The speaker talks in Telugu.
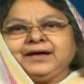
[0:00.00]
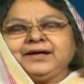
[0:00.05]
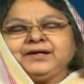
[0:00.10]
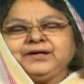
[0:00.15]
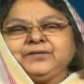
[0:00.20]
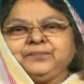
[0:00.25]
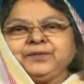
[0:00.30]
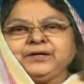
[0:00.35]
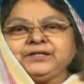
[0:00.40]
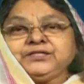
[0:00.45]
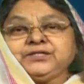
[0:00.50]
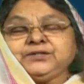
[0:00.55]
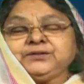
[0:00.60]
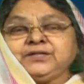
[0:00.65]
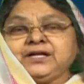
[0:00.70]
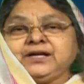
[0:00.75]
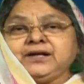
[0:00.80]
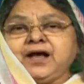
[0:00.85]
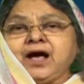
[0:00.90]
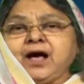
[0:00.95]
ఆయన
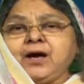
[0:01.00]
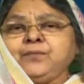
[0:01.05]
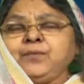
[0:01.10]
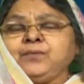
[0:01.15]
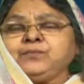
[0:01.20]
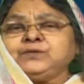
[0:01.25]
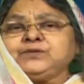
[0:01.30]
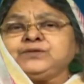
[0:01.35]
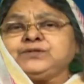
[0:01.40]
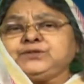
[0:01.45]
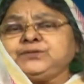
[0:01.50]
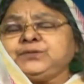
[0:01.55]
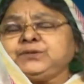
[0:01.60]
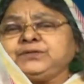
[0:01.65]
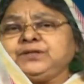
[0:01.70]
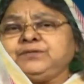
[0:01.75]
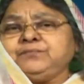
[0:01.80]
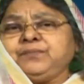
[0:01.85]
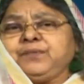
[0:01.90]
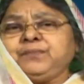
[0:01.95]
పరిశుద్ధ నామము
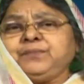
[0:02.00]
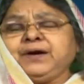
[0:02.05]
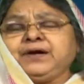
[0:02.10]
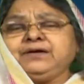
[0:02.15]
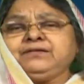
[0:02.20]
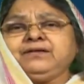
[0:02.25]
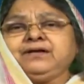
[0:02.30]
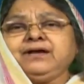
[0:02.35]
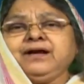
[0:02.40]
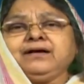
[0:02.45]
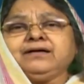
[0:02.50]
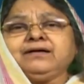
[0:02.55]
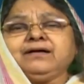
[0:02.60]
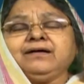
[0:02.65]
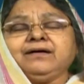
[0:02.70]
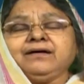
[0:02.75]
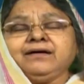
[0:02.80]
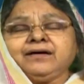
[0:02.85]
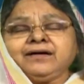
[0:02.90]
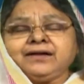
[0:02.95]
స్థుతింపబడను కాక
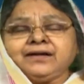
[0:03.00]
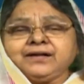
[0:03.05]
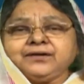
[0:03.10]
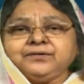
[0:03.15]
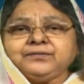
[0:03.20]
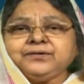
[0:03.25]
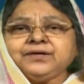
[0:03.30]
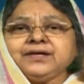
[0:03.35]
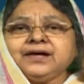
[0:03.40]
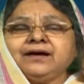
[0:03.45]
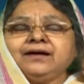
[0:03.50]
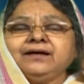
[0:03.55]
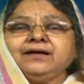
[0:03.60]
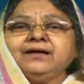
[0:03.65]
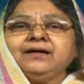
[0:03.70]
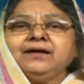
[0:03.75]
హాలెలుయ్య